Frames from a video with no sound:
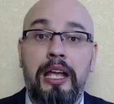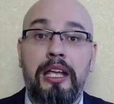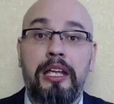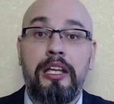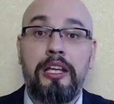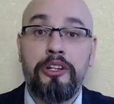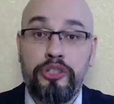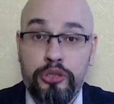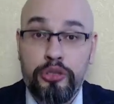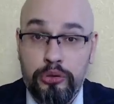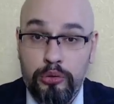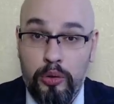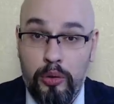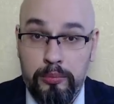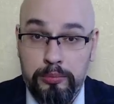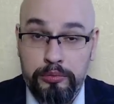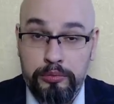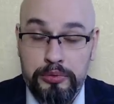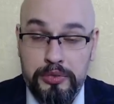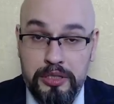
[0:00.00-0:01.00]
И что
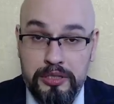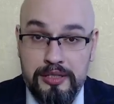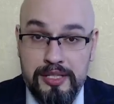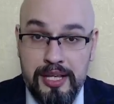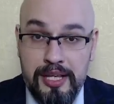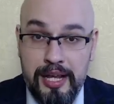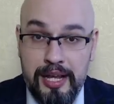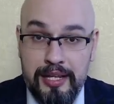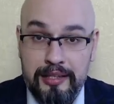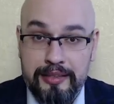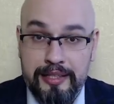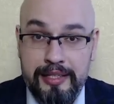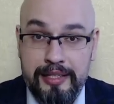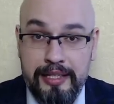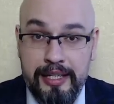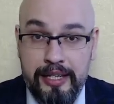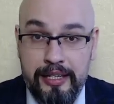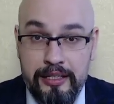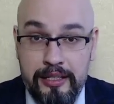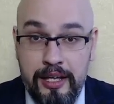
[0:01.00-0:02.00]
будет за это
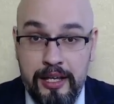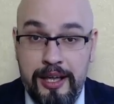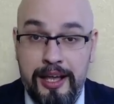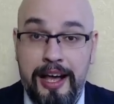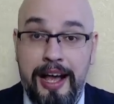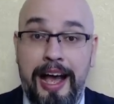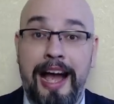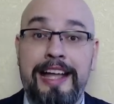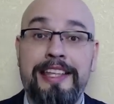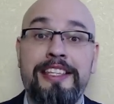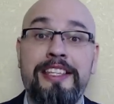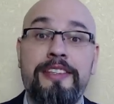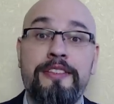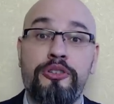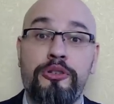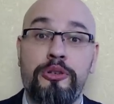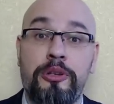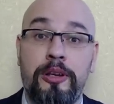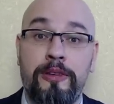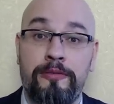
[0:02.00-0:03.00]
ей? А
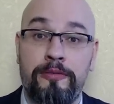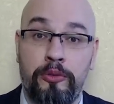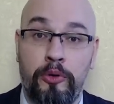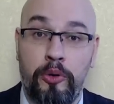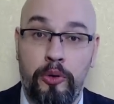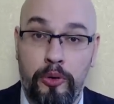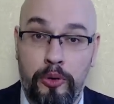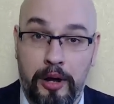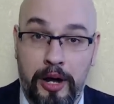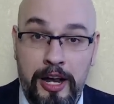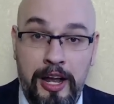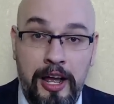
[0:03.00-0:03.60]
ничего.